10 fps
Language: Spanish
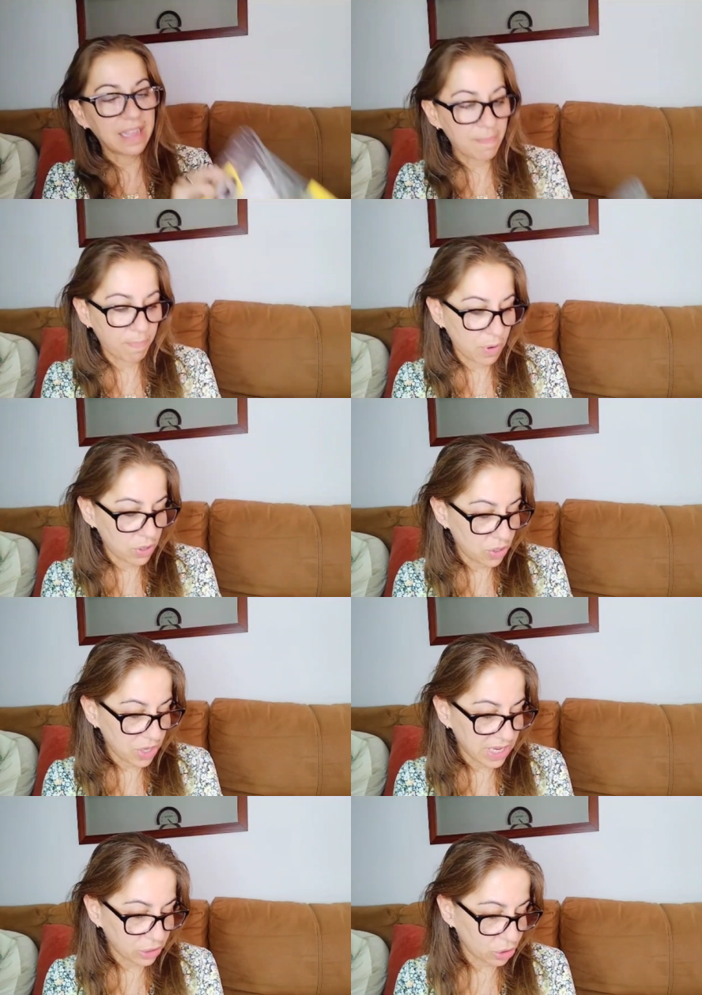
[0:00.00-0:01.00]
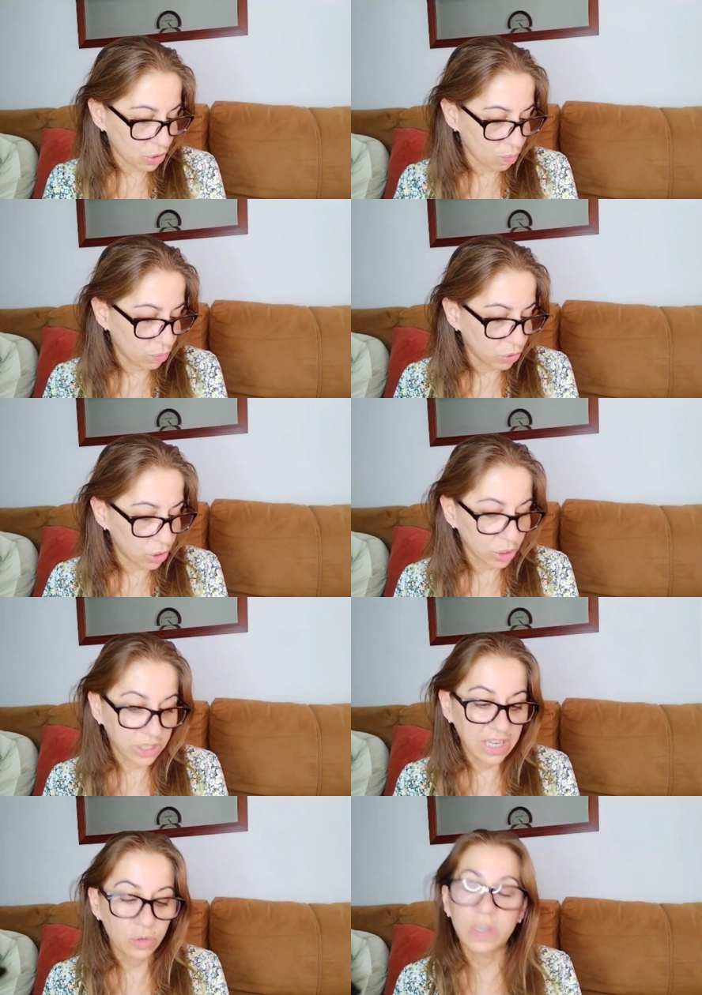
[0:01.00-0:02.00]
pollo y estos son muslos
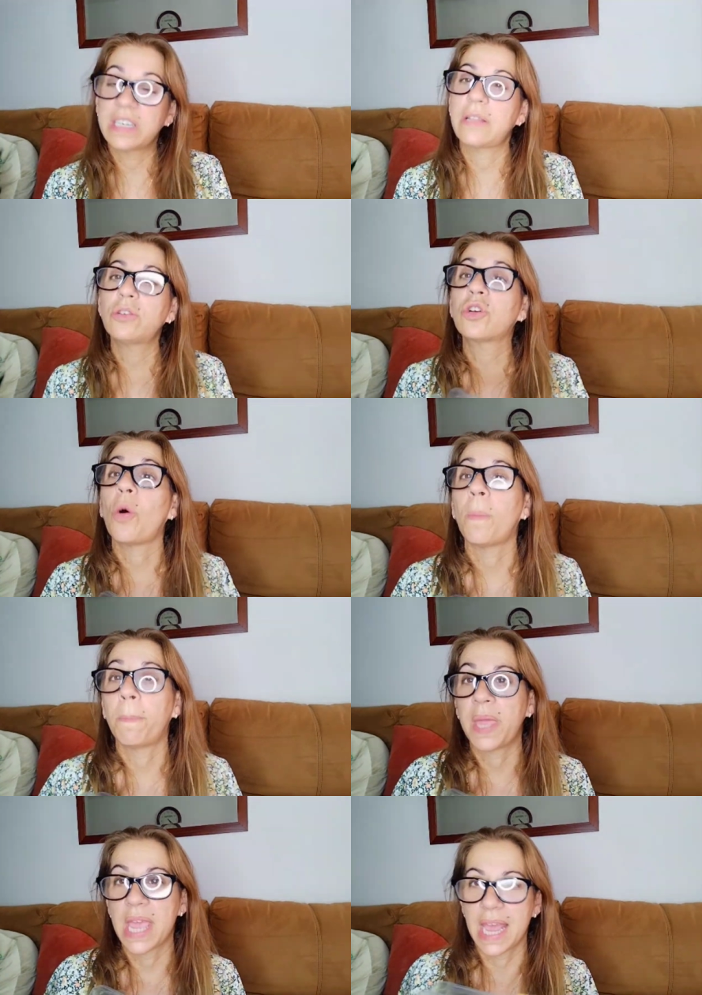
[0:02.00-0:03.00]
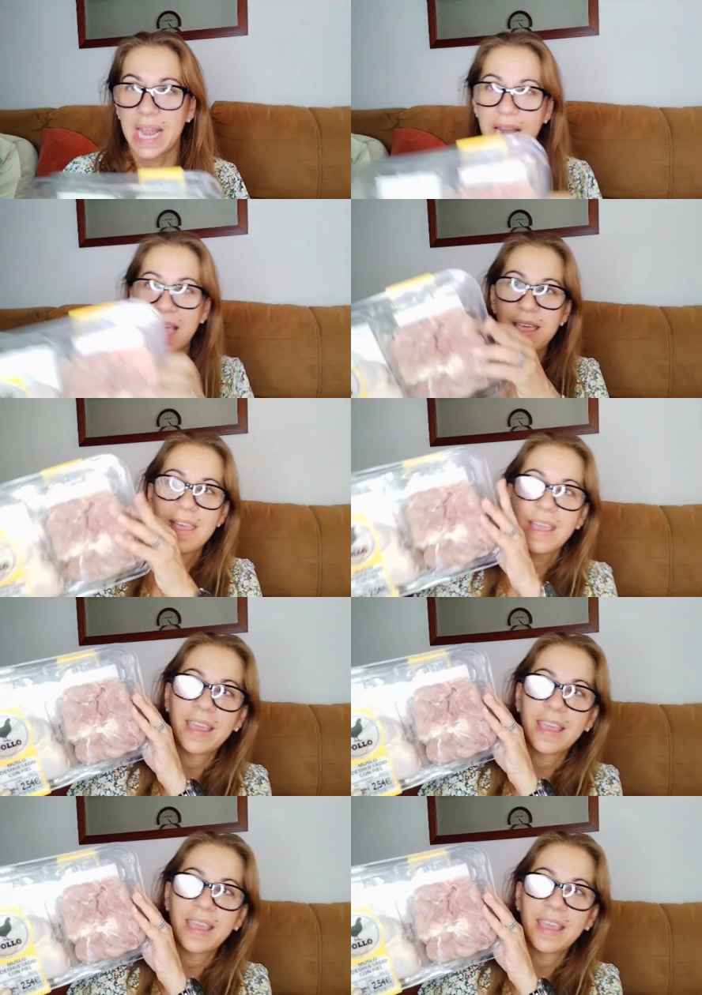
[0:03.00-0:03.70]
deshuesados con piel que